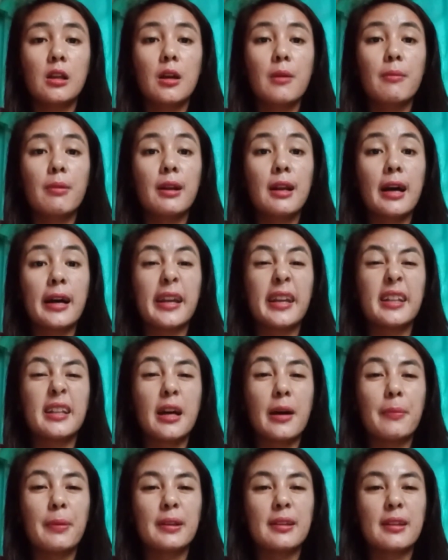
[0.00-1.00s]
Palagi
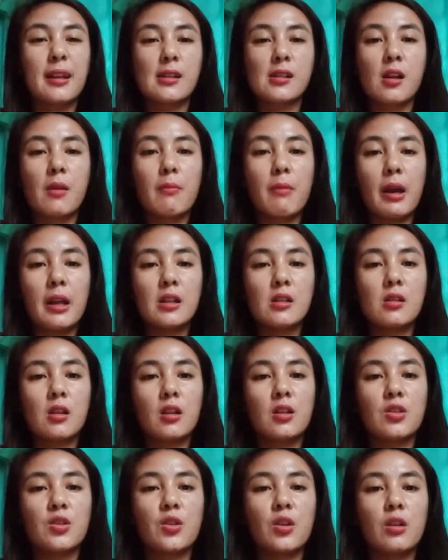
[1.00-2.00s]
dapat nasa
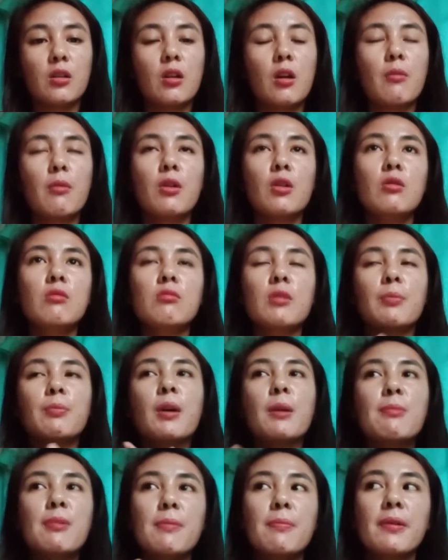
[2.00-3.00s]
mindset nyo na, oh,
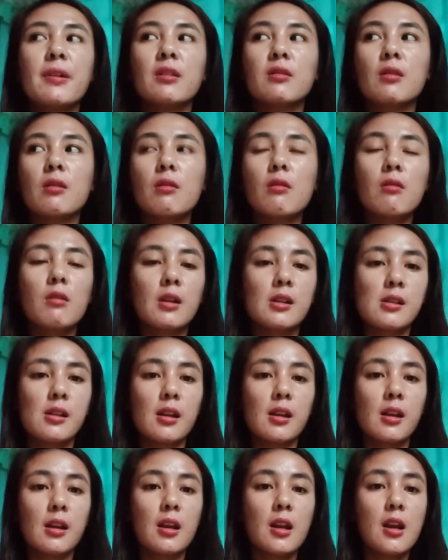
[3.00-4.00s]
magpapapayat ako
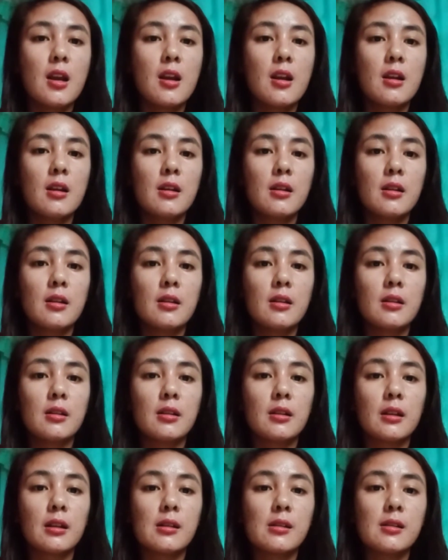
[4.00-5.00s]
kasi,
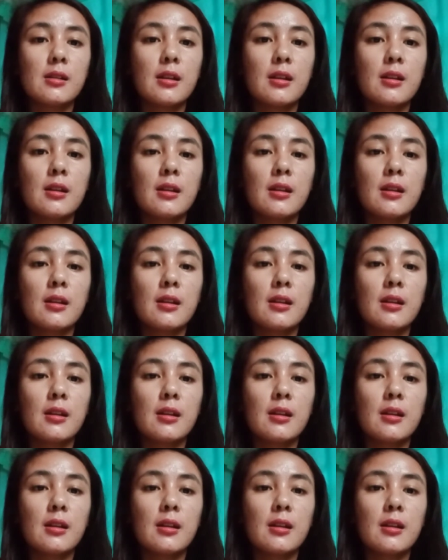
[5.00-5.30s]
kasi,